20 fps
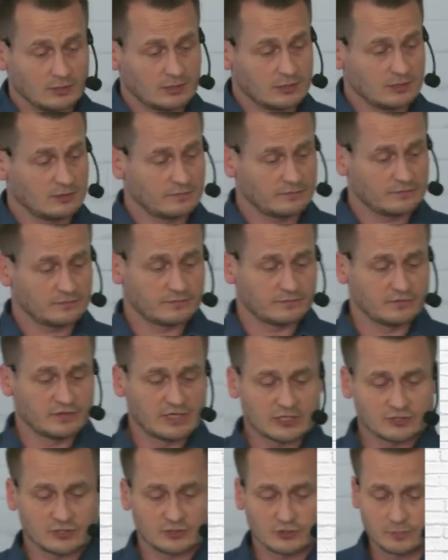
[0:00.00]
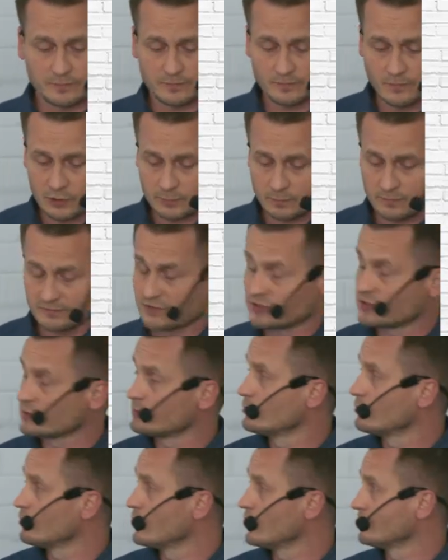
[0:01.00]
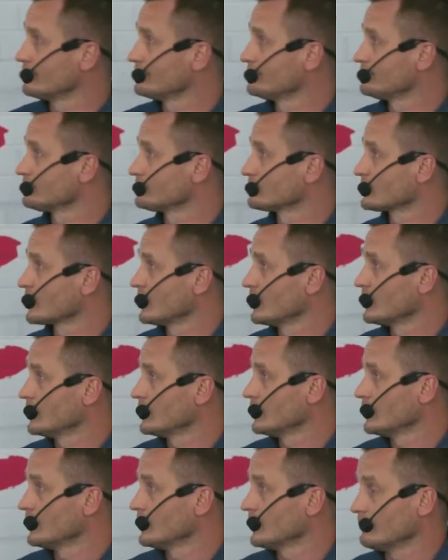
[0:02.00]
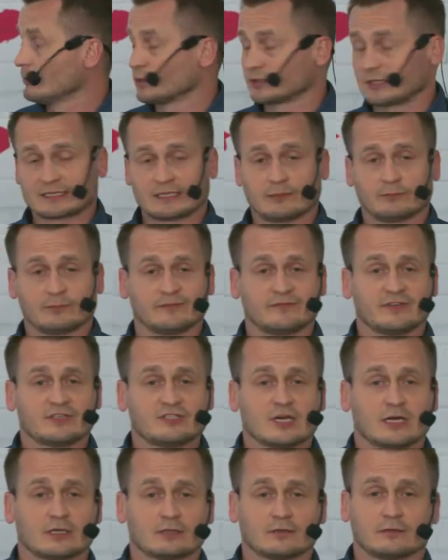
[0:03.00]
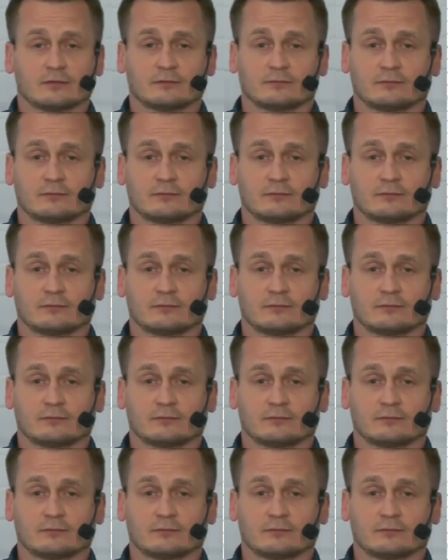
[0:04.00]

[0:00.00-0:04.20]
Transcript: i większość odpowiedzi było, bo tak nam powiedziano,